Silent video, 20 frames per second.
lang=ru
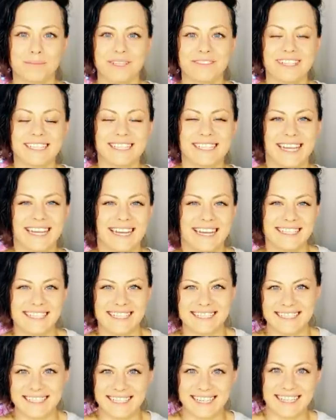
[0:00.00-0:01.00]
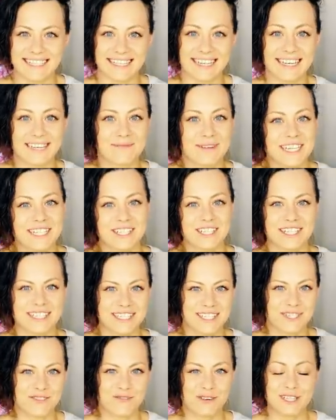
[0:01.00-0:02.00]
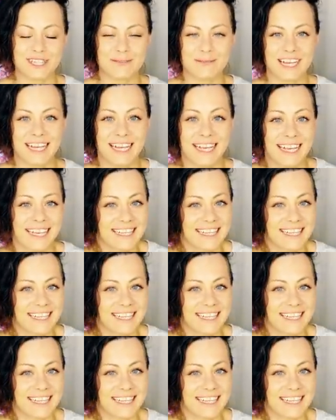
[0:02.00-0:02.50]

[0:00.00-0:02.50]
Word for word: Привет, я Аня, и ты на канале о моей жизни с животными.